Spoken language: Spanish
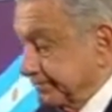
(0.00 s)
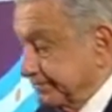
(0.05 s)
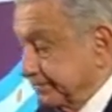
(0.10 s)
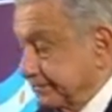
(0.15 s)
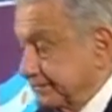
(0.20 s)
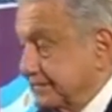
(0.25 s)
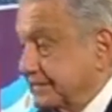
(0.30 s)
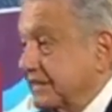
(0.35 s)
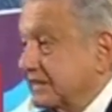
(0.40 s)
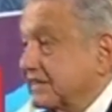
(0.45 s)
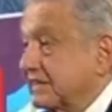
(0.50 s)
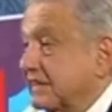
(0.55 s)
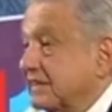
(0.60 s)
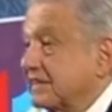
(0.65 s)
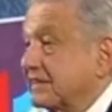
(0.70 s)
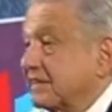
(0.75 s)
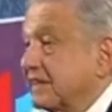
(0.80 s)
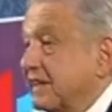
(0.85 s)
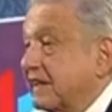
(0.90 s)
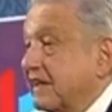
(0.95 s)

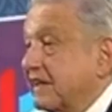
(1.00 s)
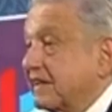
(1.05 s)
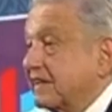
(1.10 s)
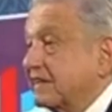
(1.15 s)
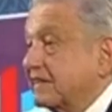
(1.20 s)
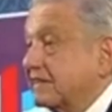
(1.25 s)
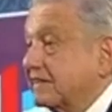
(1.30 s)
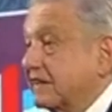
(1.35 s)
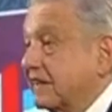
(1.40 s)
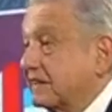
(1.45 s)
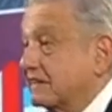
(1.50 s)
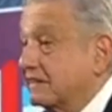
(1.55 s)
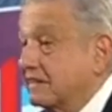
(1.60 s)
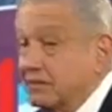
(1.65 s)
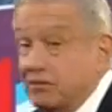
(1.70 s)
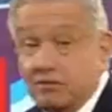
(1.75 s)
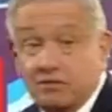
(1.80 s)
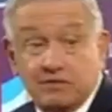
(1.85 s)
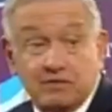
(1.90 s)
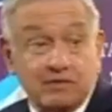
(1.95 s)
70 restante,
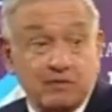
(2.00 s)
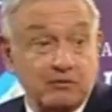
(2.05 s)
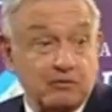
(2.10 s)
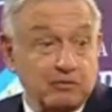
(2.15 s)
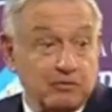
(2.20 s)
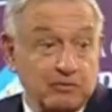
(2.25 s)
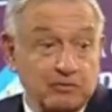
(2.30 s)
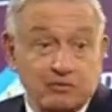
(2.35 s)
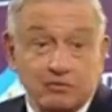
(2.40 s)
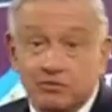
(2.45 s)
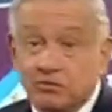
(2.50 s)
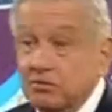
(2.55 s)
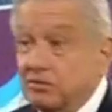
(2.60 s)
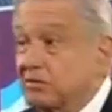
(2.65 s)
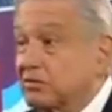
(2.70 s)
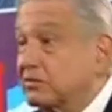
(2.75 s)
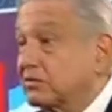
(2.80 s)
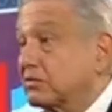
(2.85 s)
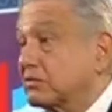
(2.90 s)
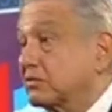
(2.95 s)
donde estamos
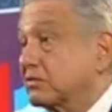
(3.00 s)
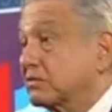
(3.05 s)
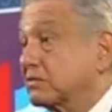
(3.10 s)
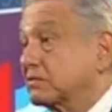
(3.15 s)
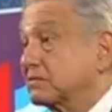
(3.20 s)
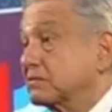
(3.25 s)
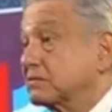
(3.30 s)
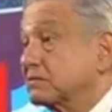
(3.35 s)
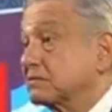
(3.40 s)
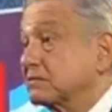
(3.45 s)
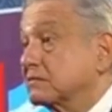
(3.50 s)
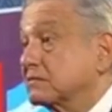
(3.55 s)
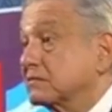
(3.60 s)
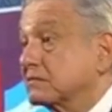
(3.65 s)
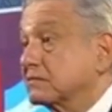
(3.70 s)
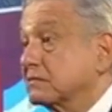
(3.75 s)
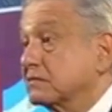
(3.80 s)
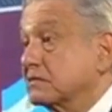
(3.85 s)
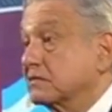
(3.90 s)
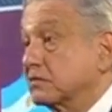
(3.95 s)
nosotros
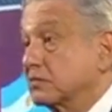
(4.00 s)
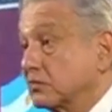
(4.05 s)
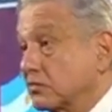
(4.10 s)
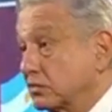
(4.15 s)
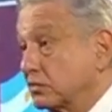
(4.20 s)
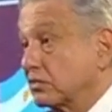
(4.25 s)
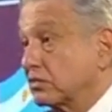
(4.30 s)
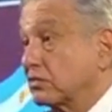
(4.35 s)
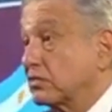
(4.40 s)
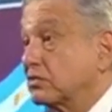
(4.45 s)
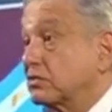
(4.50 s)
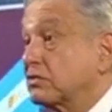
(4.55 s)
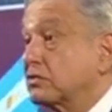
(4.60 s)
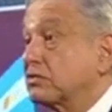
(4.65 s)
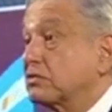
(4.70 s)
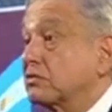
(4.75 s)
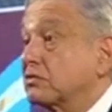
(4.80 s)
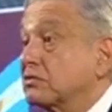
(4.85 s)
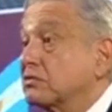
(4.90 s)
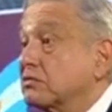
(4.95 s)
y muchos otros,